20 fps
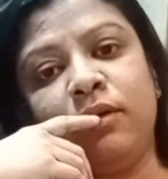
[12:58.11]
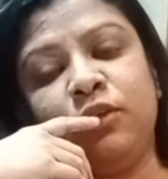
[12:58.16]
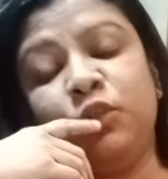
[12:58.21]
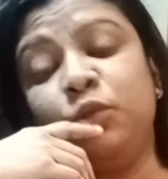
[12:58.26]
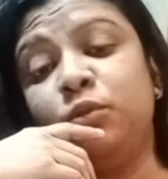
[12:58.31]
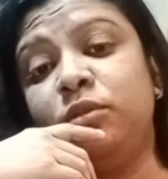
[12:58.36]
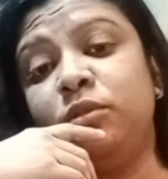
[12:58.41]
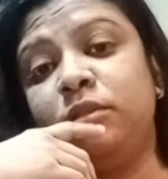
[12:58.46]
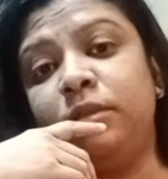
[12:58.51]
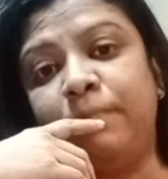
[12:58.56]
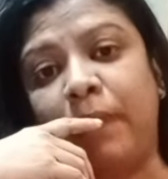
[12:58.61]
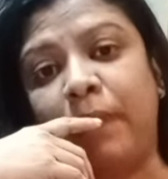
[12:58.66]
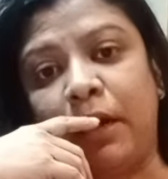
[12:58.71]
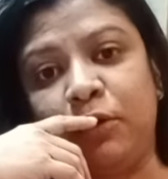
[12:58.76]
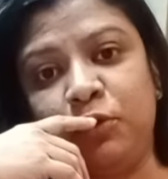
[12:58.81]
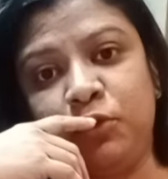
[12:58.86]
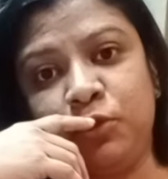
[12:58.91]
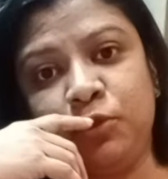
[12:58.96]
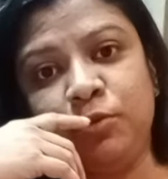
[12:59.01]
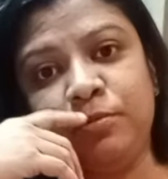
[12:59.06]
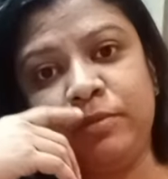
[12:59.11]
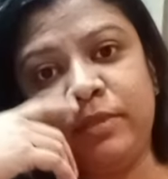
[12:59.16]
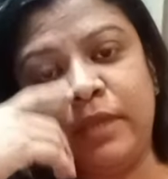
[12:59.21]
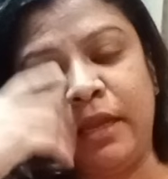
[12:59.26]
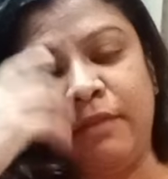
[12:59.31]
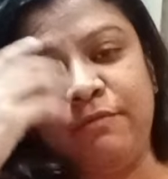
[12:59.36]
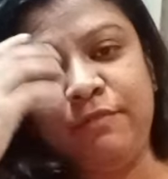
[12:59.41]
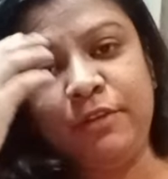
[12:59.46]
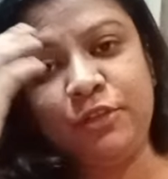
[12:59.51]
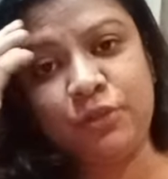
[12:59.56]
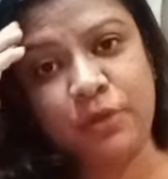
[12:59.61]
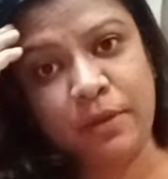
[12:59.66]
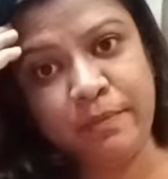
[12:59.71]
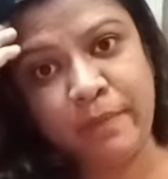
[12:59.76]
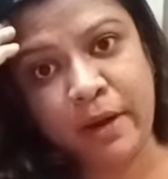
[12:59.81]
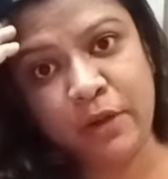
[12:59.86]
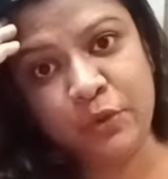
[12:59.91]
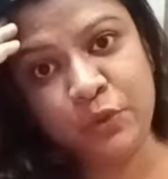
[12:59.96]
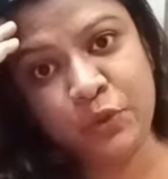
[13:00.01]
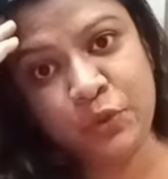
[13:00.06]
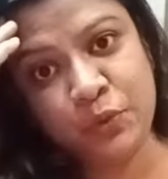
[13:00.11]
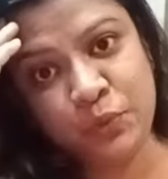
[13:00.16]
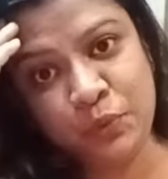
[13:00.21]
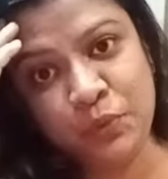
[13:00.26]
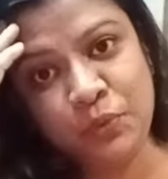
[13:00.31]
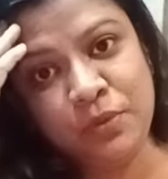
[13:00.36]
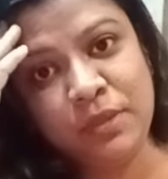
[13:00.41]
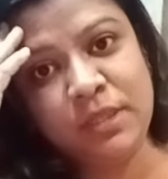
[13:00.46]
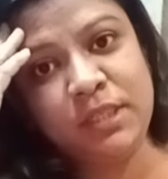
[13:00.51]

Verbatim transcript: সত্যি মানুষ খুব সেলফিশ হয় মানুষ শুধু